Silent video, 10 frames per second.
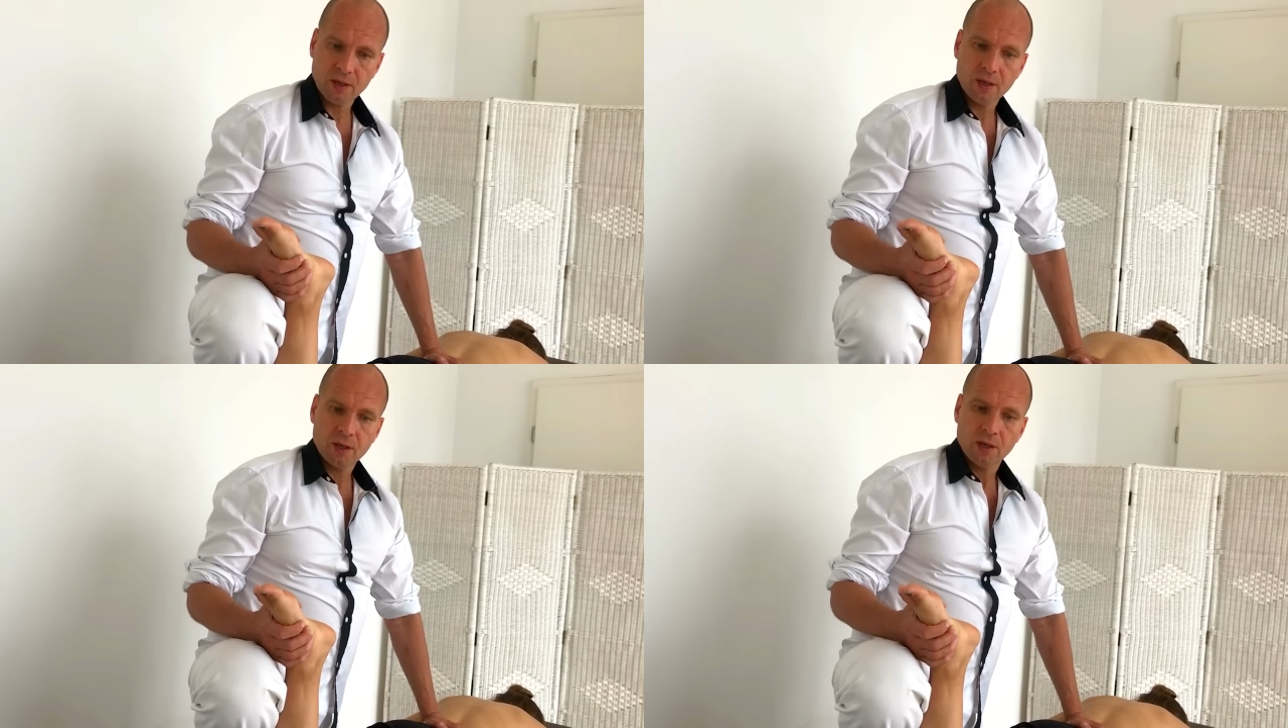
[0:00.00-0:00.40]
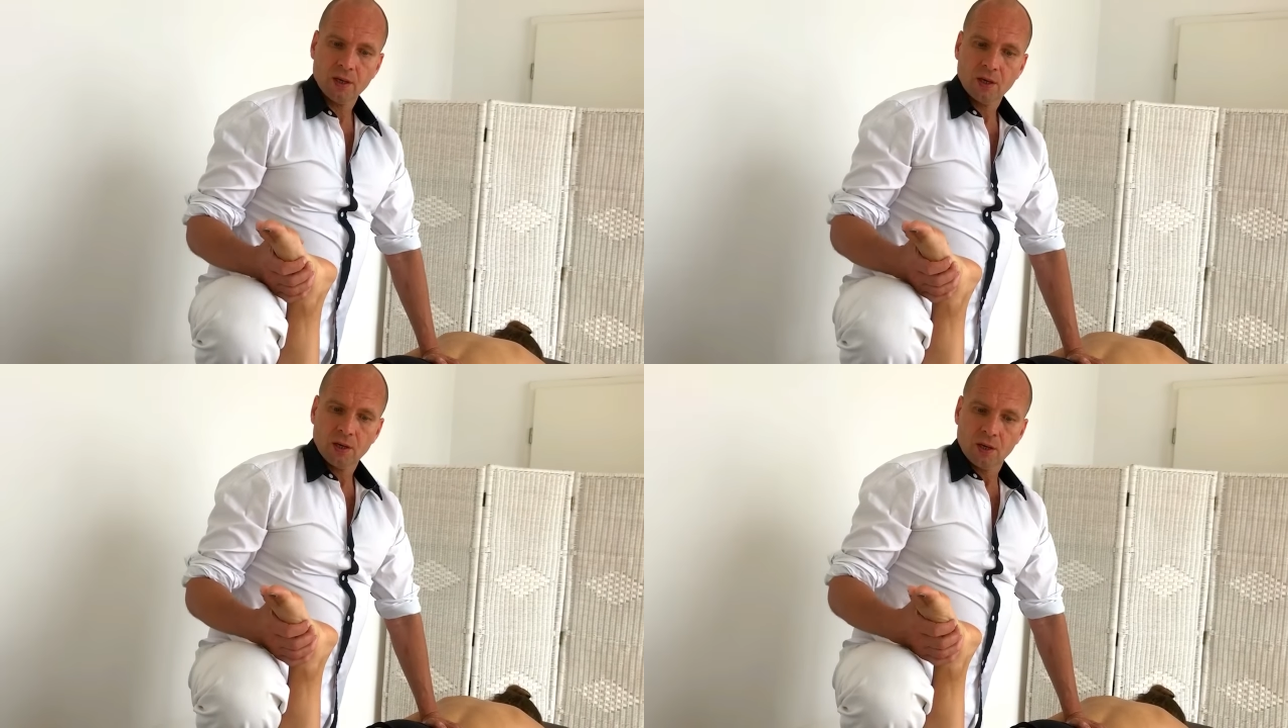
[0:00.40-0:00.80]

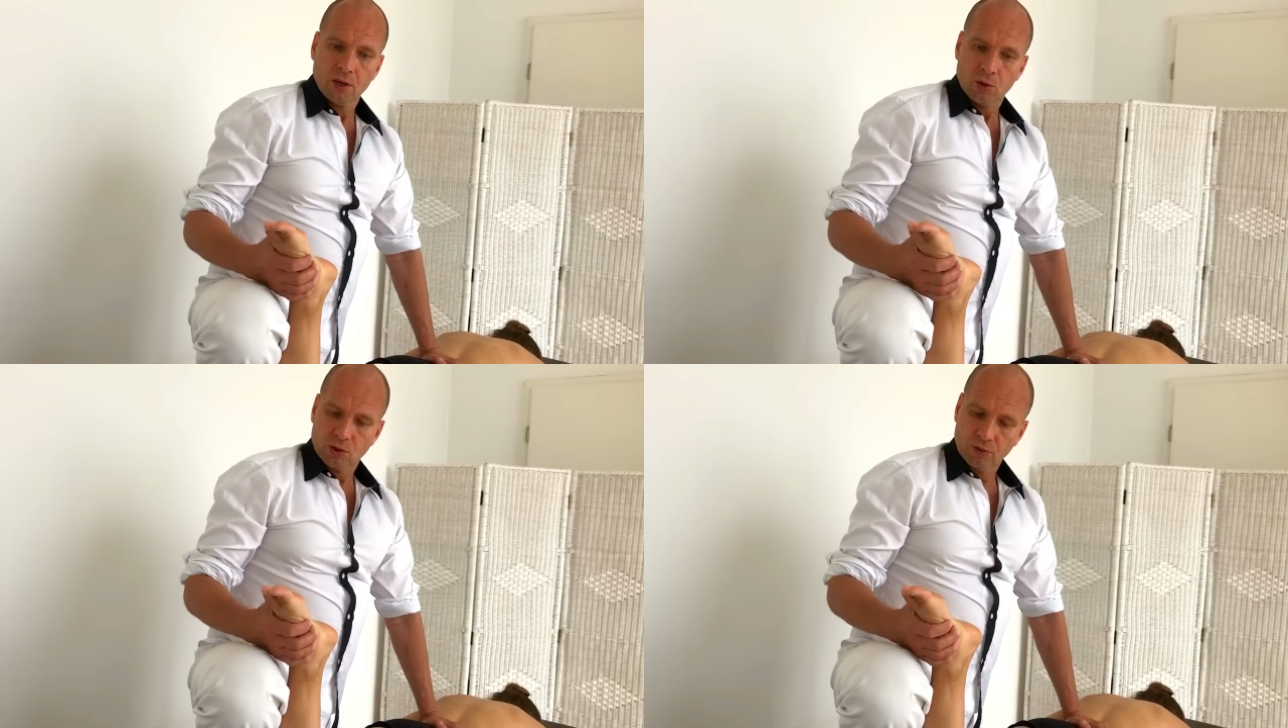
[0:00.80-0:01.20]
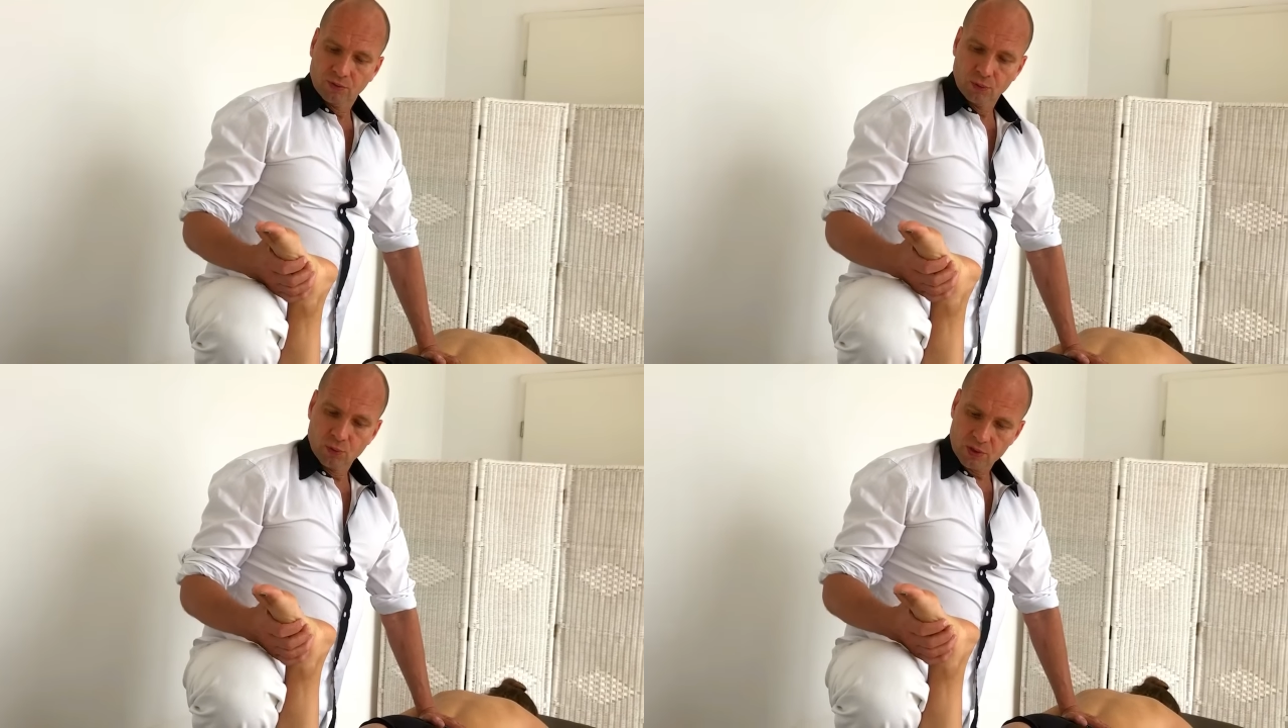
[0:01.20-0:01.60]
Dazu stelle ich
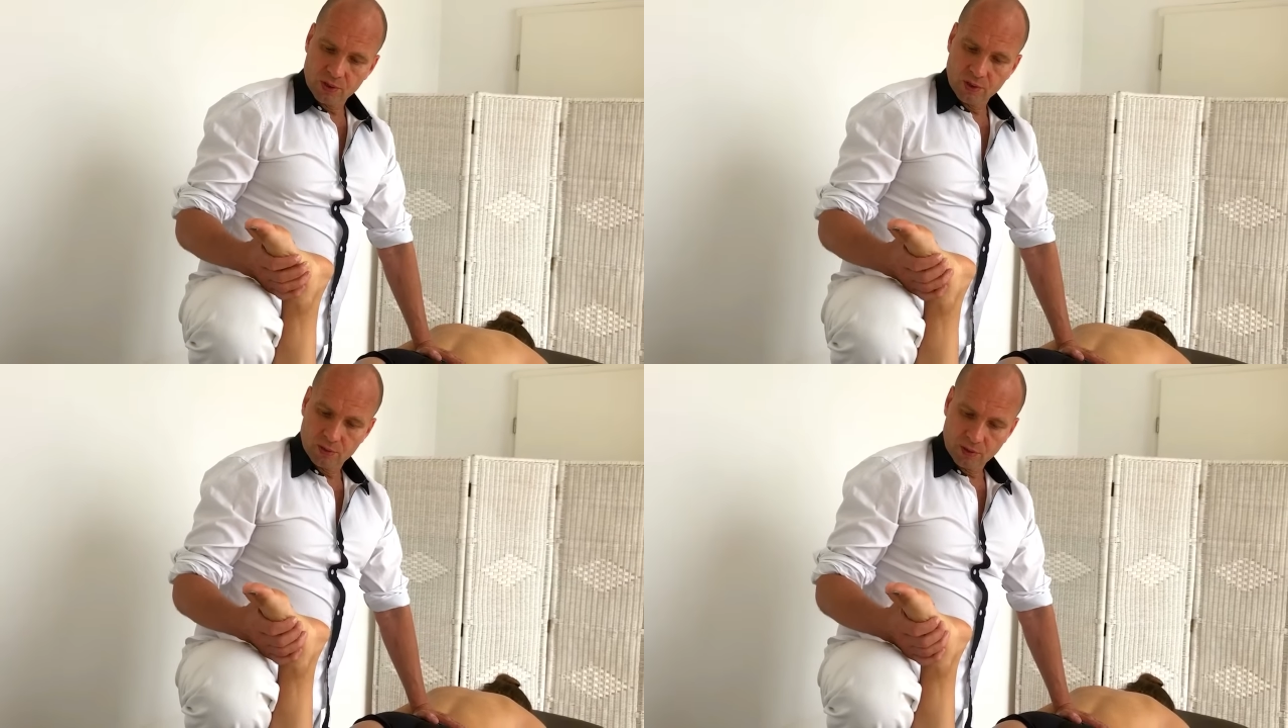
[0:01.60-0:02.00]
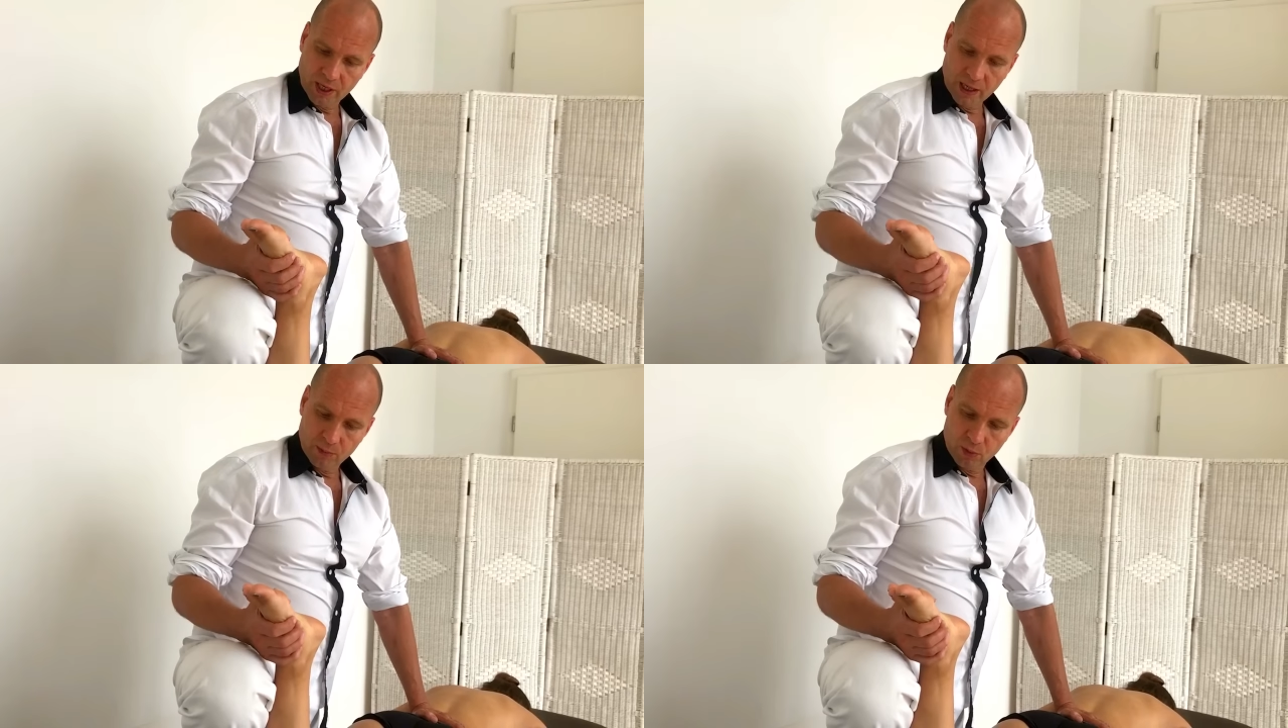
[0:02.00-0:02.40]
ein Bein
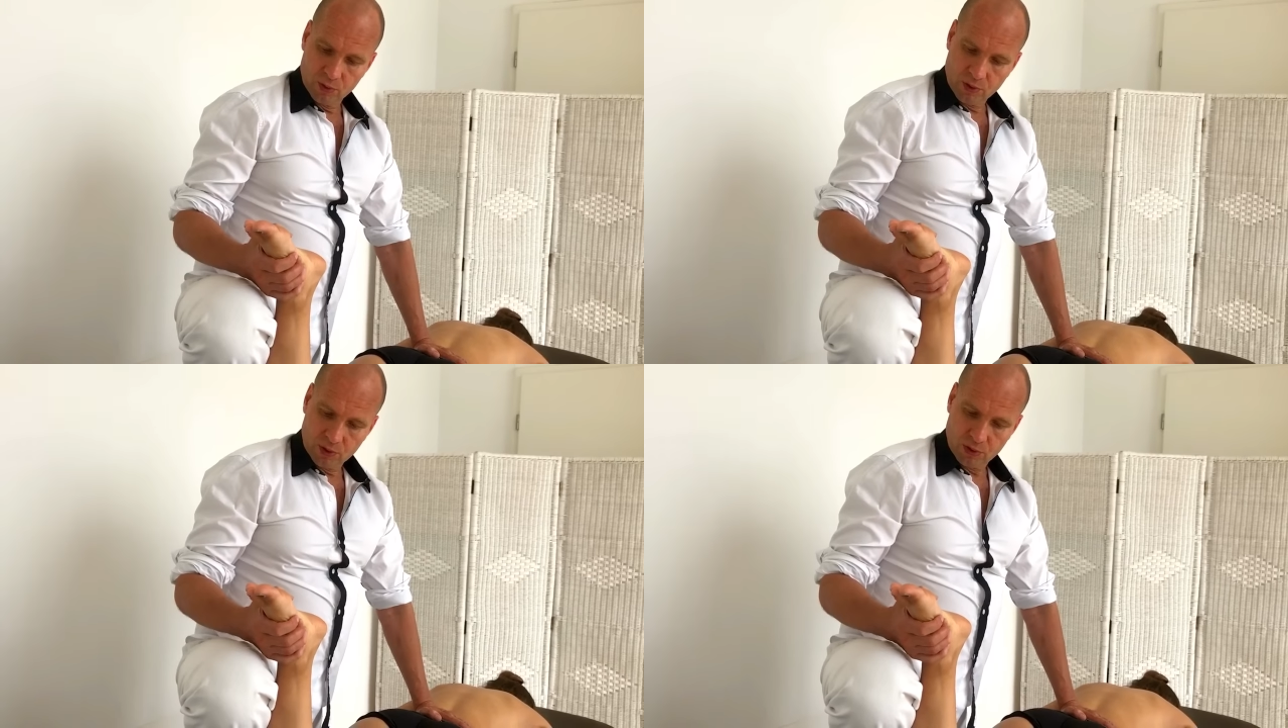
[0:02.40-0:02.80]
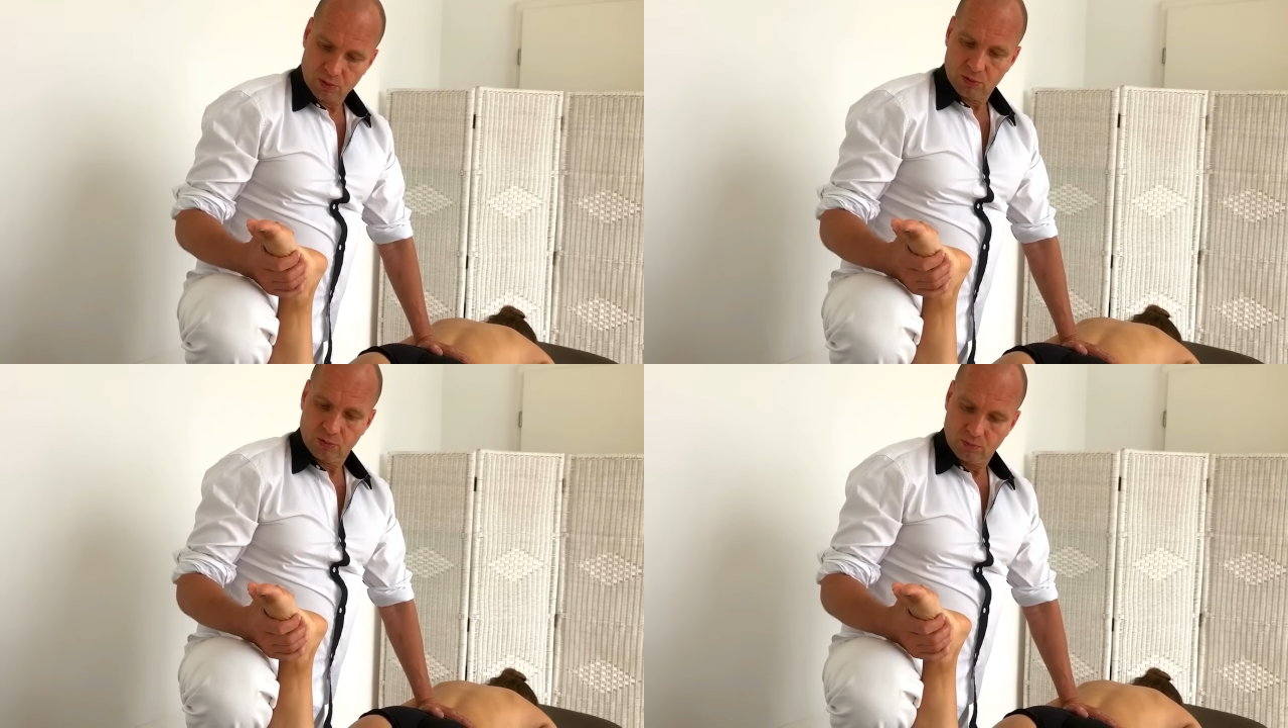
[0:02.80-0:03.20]
mit auf die
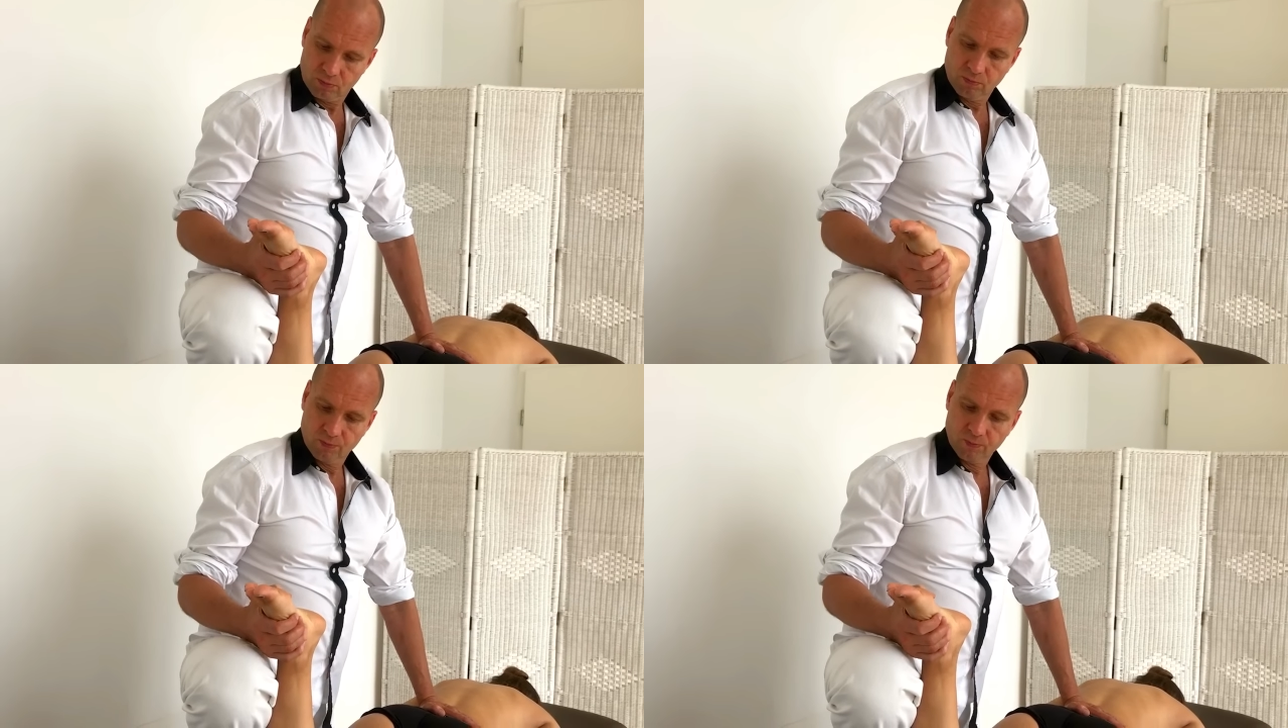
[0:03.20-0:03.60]
Liege rauf,